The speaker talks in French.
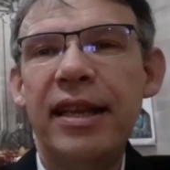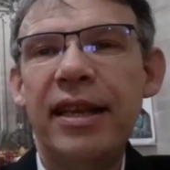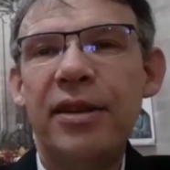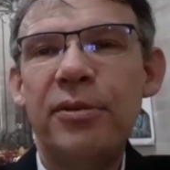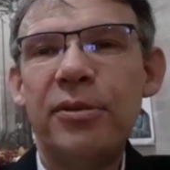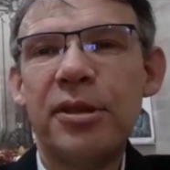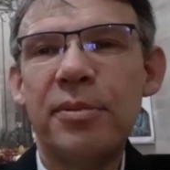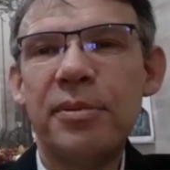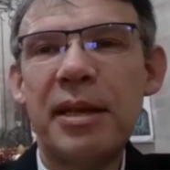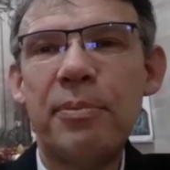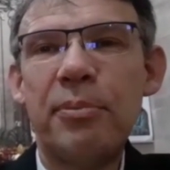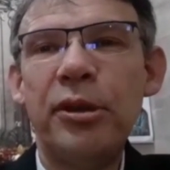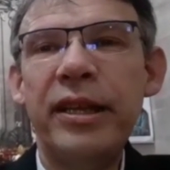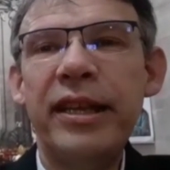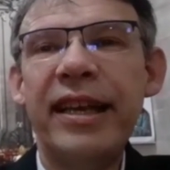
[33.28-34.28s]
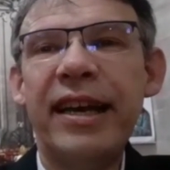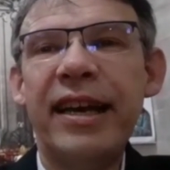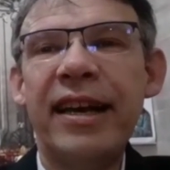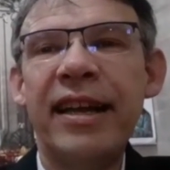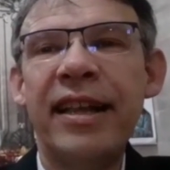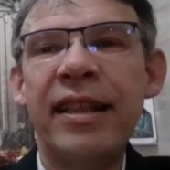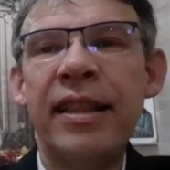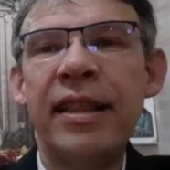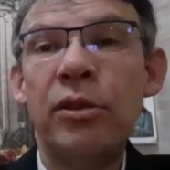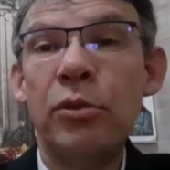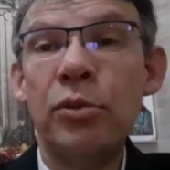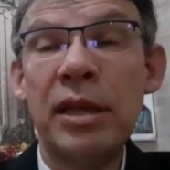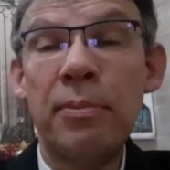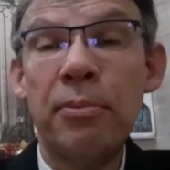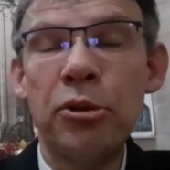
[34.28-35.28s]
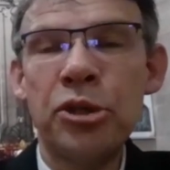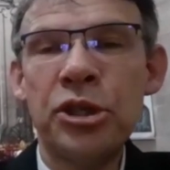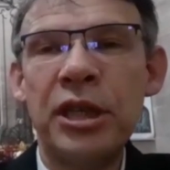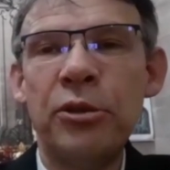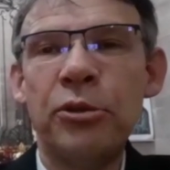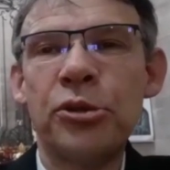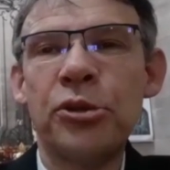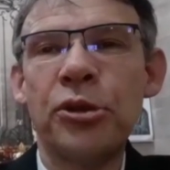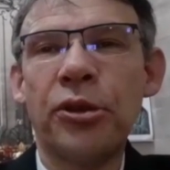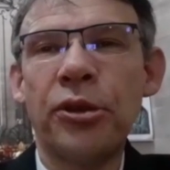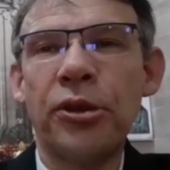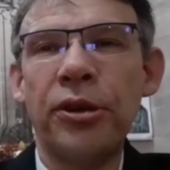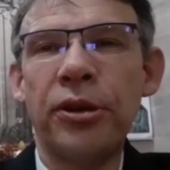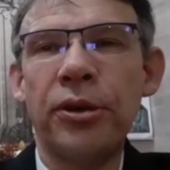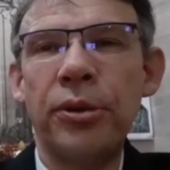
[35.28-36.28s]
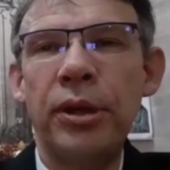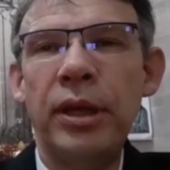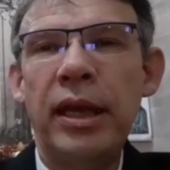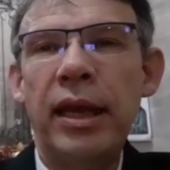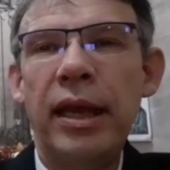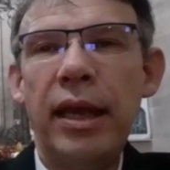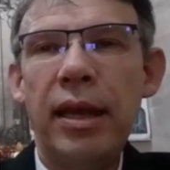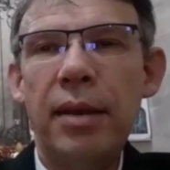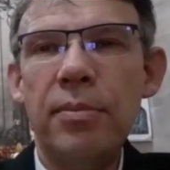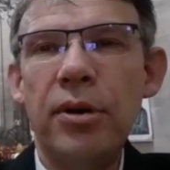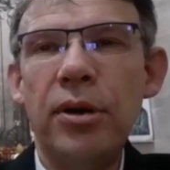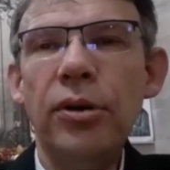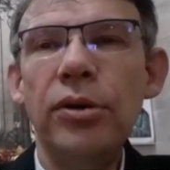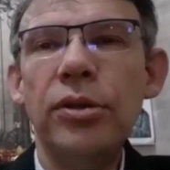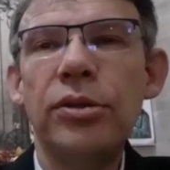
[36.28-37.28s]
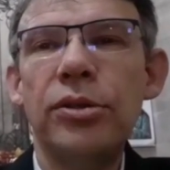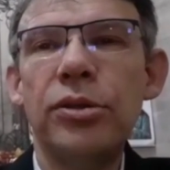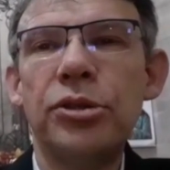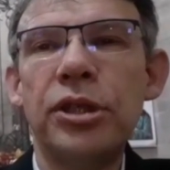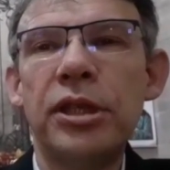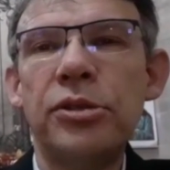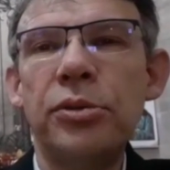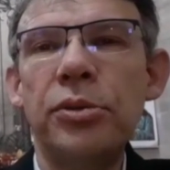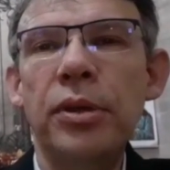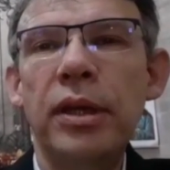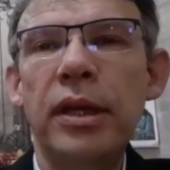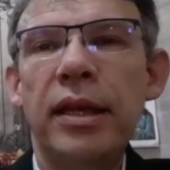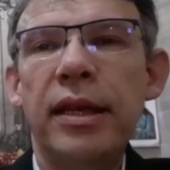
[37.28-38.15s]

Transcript: Nous sommes appelés à nous approcher de ce cœur aimant de Jésus